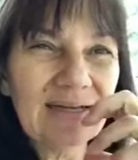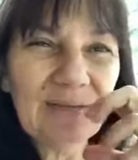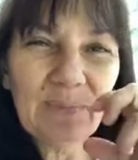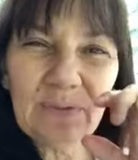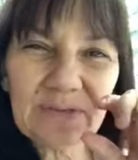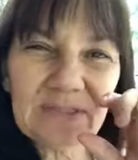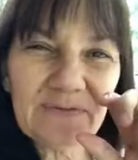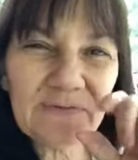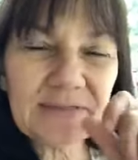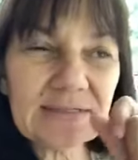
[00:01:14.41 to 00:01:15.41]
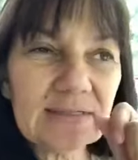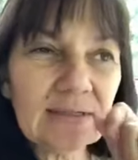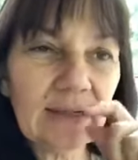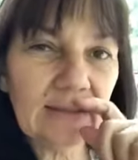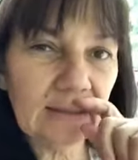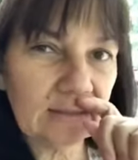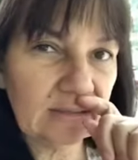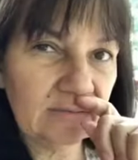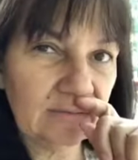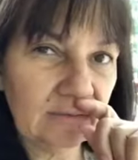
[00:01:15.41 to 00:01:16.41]
les plus difficiles à
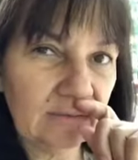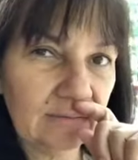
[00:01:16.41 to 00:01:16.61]
identifier.